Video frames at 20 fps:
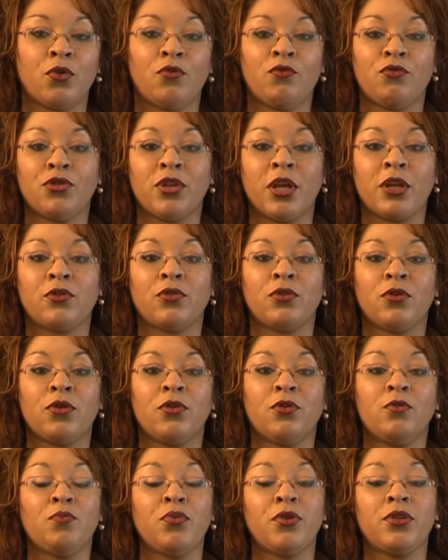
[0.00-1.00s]
que vous êtes
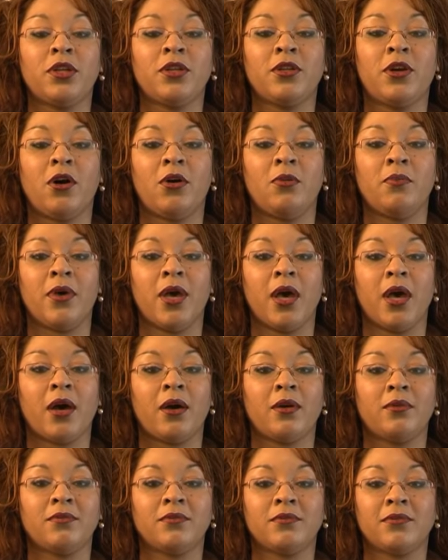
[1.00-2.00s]
une petite
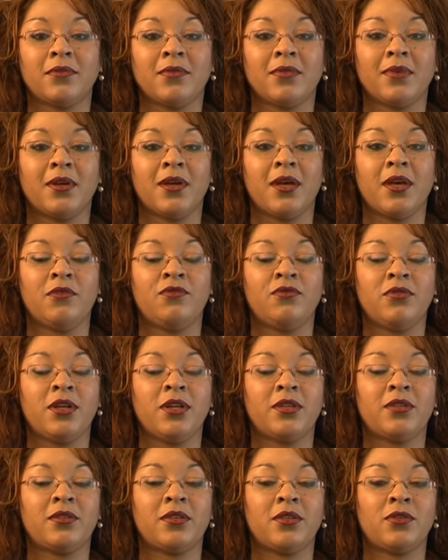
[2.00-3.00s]
grand-mère et vous
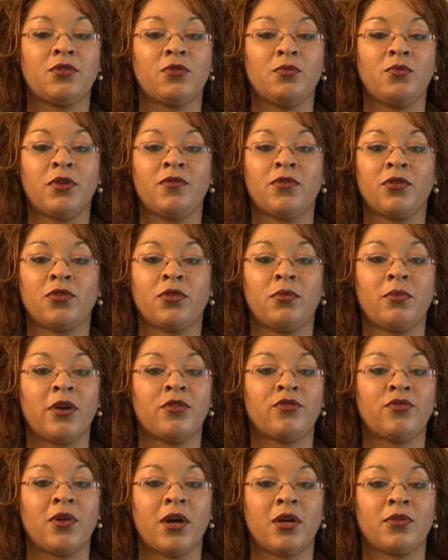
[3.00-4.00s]
laissez tomber votre
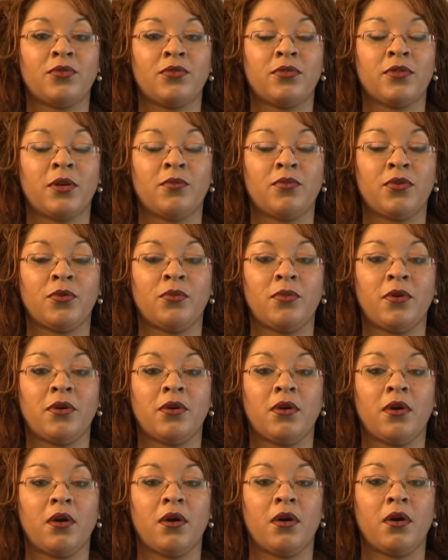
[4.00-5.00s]
mâchoire tout
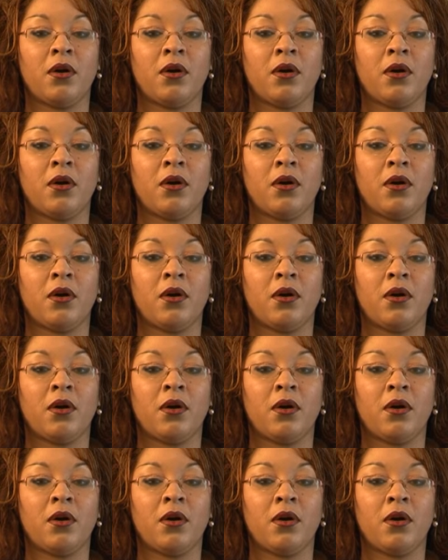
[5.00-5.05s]
simplement,